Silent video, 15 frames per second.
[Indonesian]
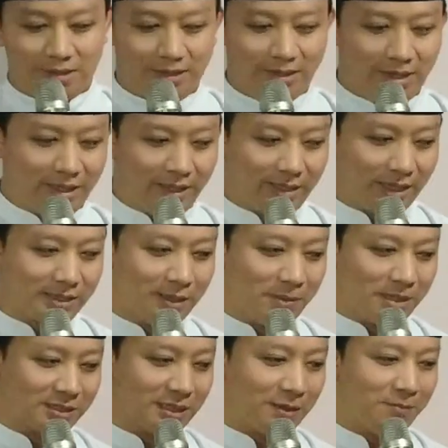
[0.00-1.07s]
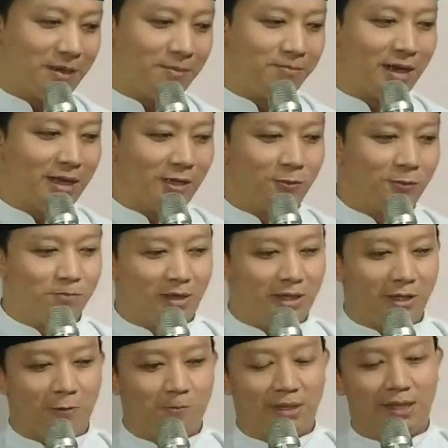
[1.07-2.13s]
yang kita sama-sama malum
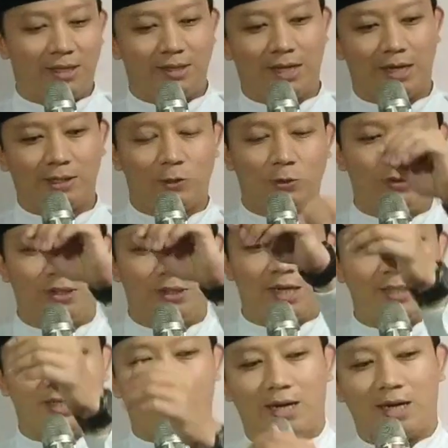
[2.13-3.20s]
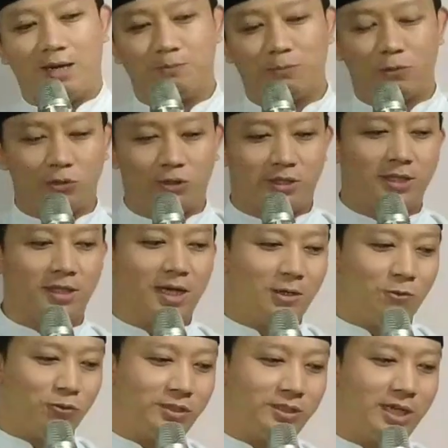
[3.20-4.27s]
beliau meninggal dunia dalam
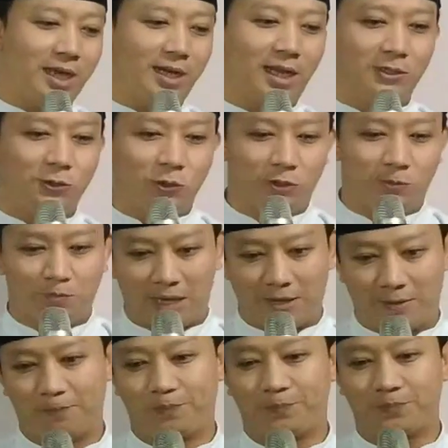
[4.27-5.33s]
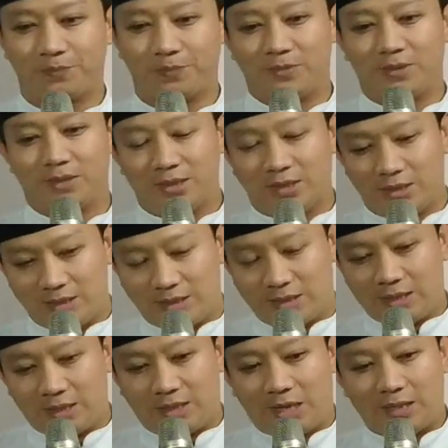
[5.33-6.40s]
usia-usia lanjut Pak.
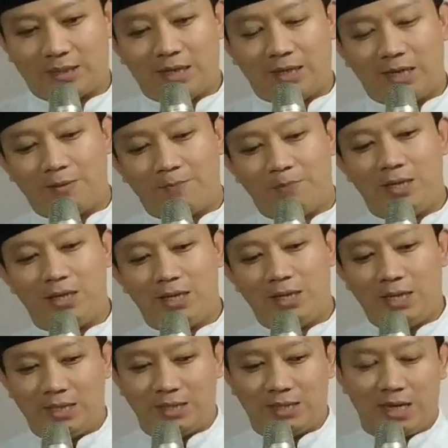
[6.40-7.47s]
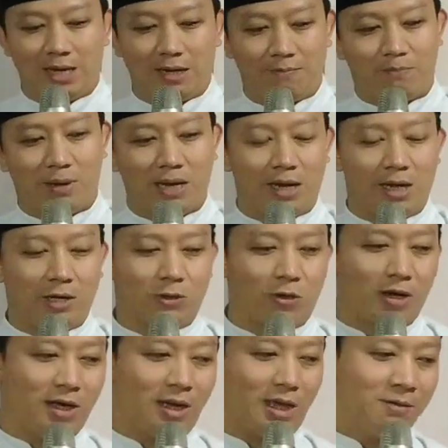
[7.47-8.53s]
Kata Nabi, "Iza
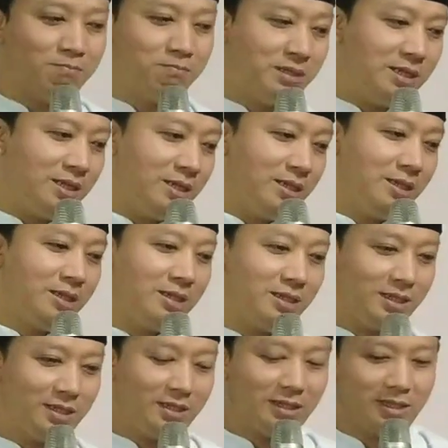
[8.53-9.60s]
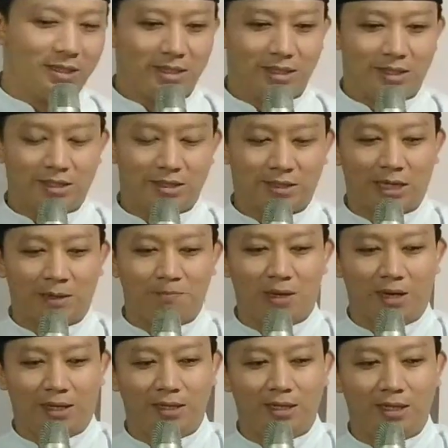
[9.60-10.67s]
balagol abdi
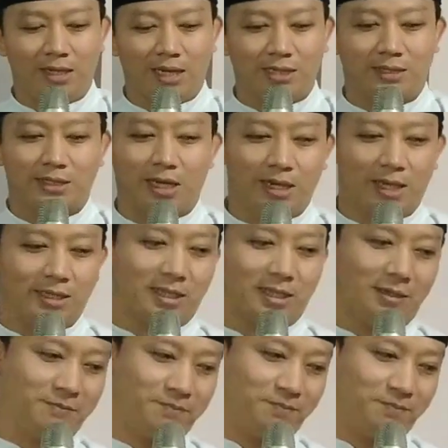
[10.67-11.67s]
sab'ina sanatan."